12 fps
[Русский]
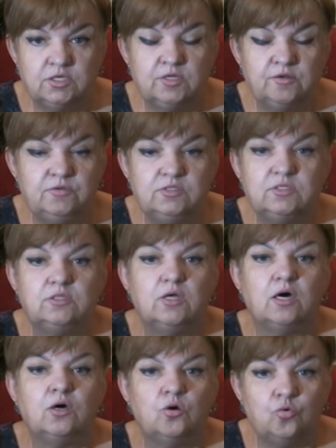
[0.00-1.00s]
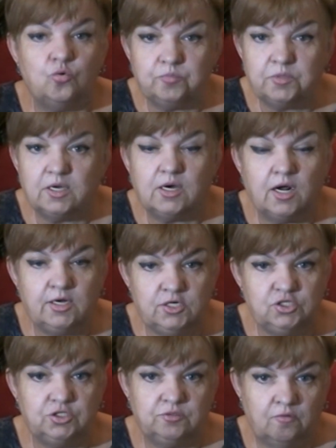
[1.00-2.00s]
зависит огромное
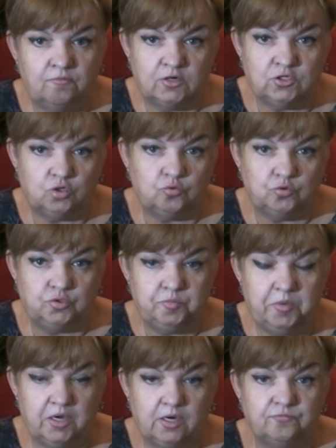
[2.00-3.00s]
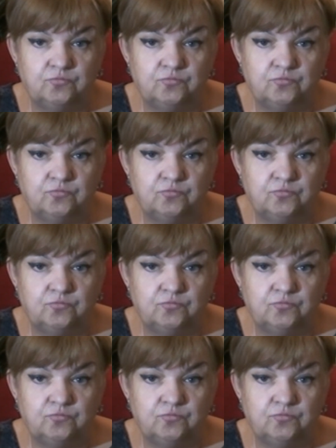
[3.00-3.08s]
количество ваших успехов.